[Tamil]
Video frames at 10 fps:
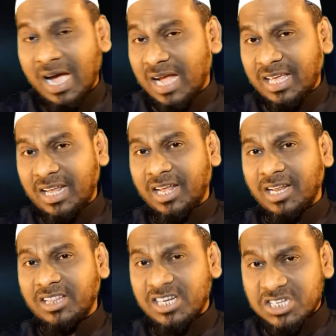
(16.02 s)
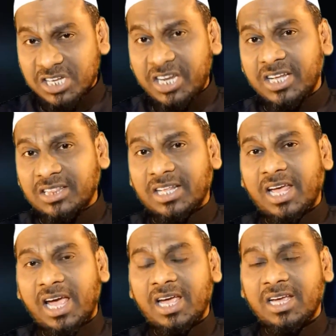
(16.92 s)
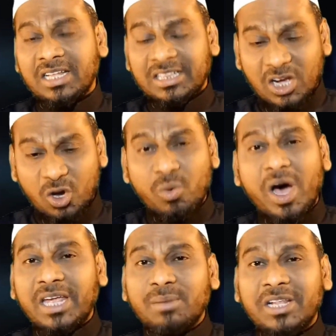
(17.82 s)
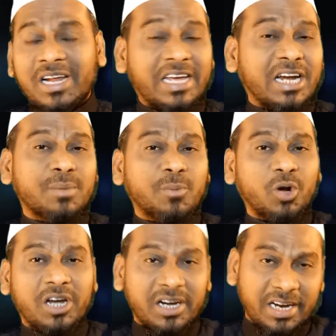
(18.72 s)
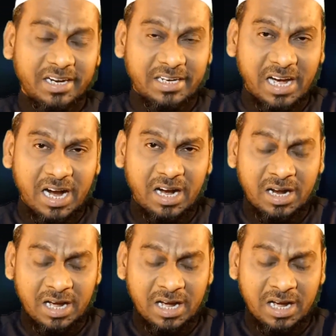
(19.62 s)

அதே நேரத்தில் ஷரியத்தில் தக்குவா என்பதற்கு என்ன பொருள் என்று கேட்டால்